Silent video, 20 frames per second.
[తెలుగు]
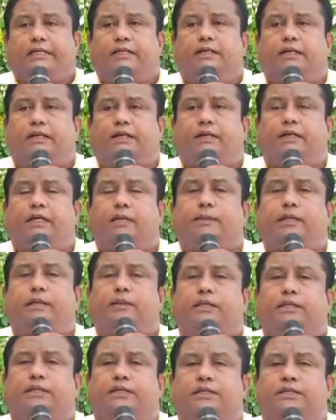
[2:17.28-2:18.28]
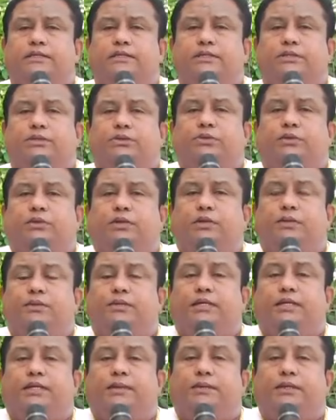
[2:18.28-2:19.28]
ఈ రకంగా మనం అర్థం చేసుకున్నాం
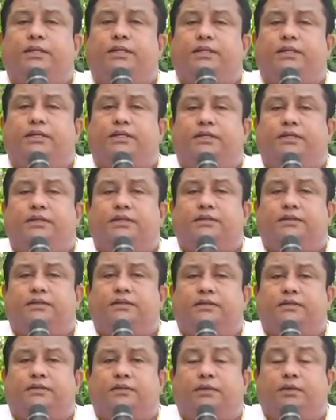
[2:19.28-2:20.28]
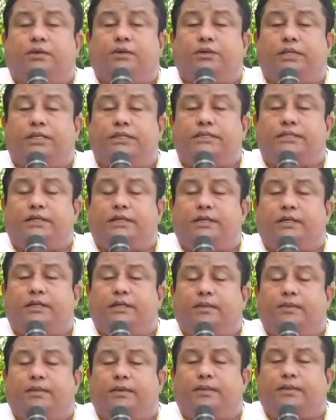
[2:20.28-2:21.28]
ఏమని నువ్వు నిజంగా
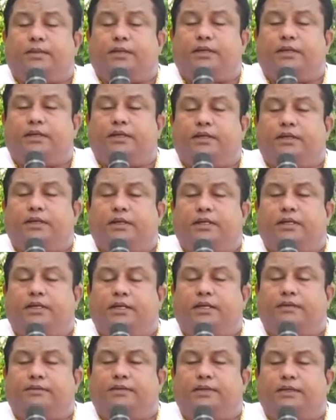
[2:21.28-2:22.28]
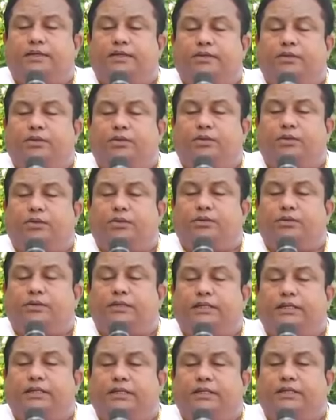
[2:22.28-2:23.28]
బ్రహ్మజ్ఞానం కావాలి అని
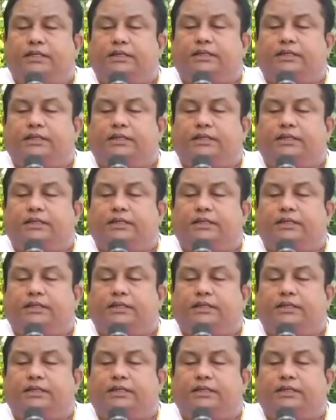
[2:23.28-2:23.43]
కోరుకుంటే